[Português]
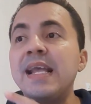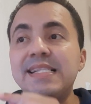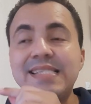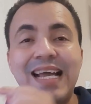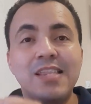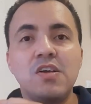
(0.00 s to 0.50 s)

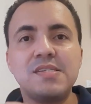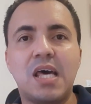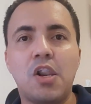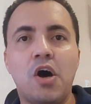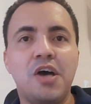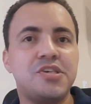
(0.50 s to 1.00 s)
Na nossa
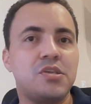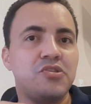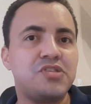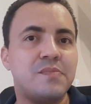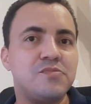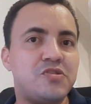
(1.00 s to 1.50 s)
loja,
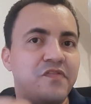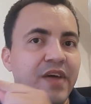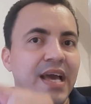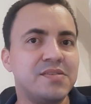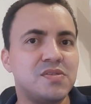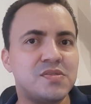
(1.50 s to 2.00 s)
nós temos
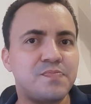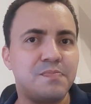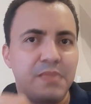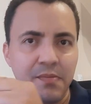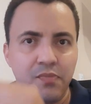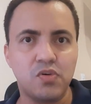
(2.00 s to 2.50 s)
diversos
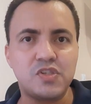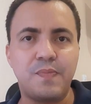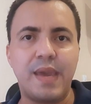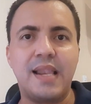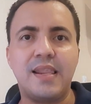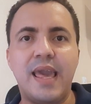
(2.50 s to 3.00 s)
e-books
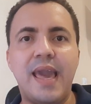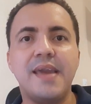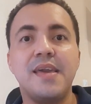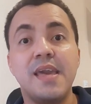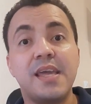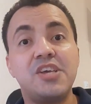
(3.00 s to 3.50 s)

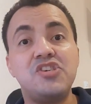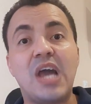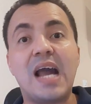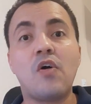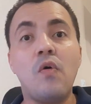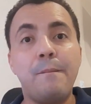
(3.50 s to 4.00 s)
PLR que
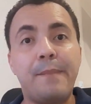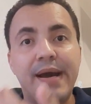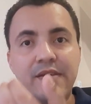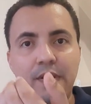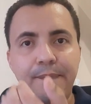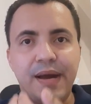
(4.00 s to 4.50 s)
já
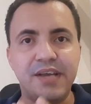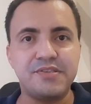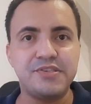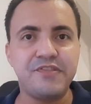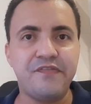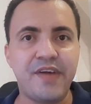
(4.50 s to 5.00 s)
acompanham a
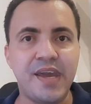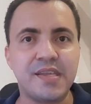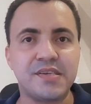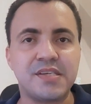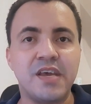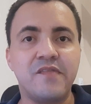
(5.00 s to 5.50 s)
página de
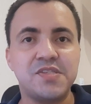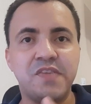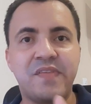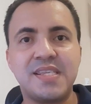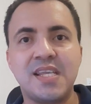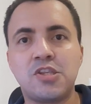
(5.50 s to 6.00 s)
vendas. Você
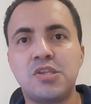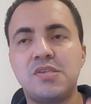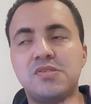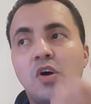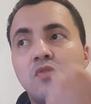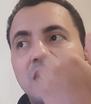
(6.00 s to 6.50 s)
vai ter
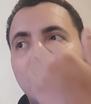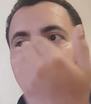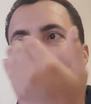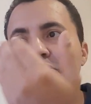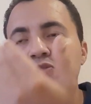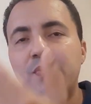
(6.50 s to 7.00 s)
só o
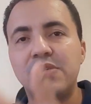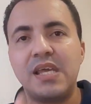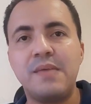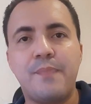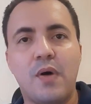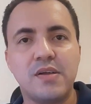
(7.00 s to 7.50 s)
trabalho de poder
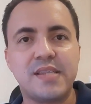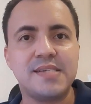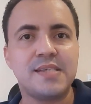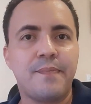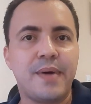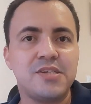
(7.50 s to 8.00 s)
importar
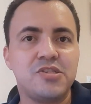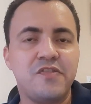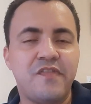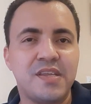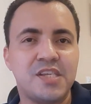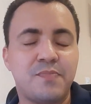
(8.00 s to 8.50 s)
essa página de
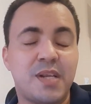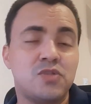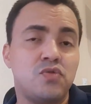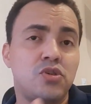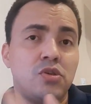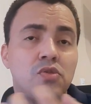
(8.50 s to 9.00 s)
vendas para a
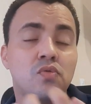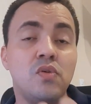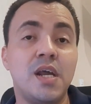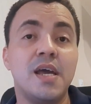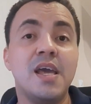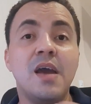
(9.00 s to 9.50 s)
sua estrutura